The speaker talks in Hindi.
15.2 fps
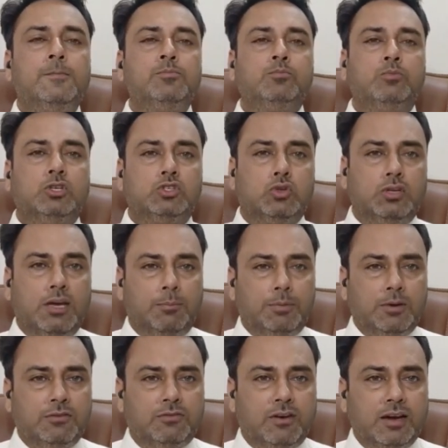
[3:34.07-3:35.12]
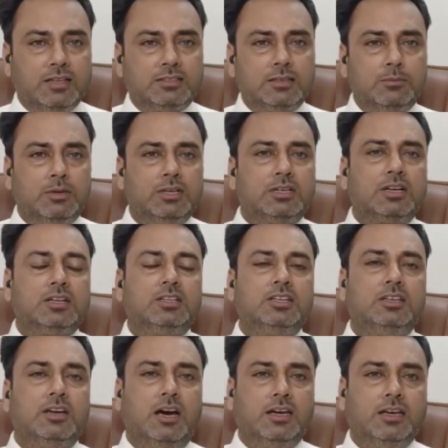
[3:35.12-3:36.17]
बच्चों ने अपनी फाइल सबमिट कर
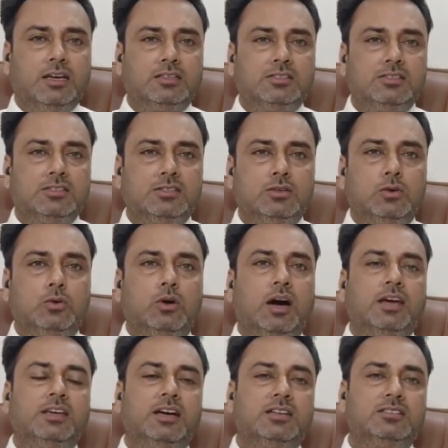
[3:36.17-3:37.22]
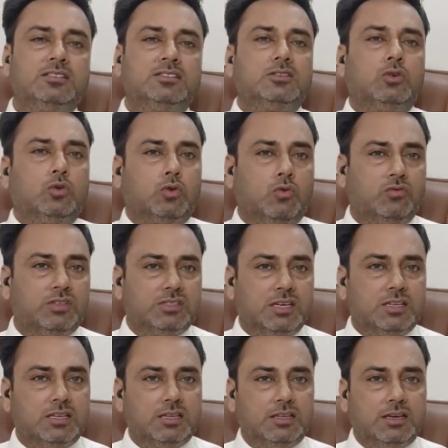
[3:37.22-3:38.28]
दी आईआरसीसी को आईआरसीसी ने उनको वीज़ा
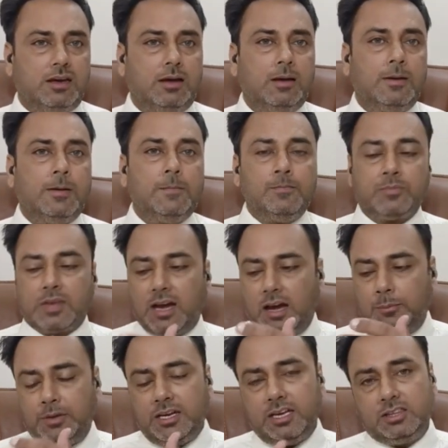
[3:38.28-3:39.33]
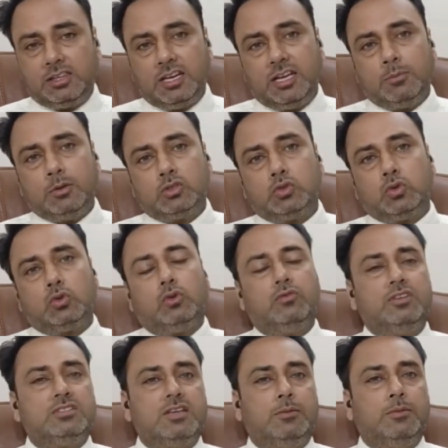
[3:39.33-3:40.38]
दे दिया अभी इतने बच्चों को
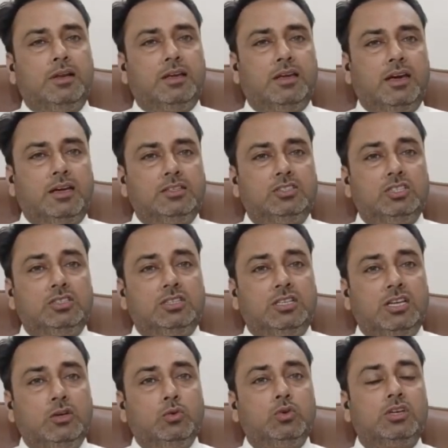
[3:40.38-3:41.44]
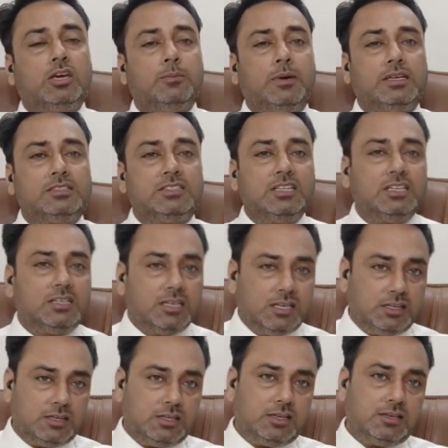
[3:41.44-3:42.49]
वीज़ा मिल गया जितनी उनके पास सीट नहीं
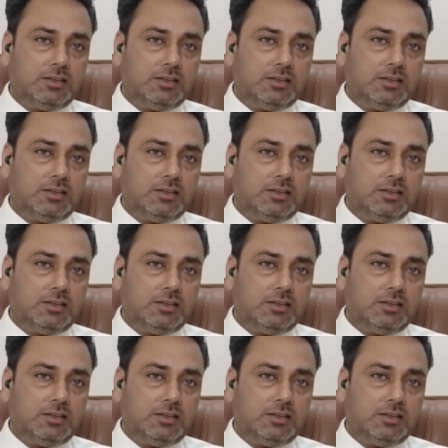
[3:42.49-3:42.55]
थी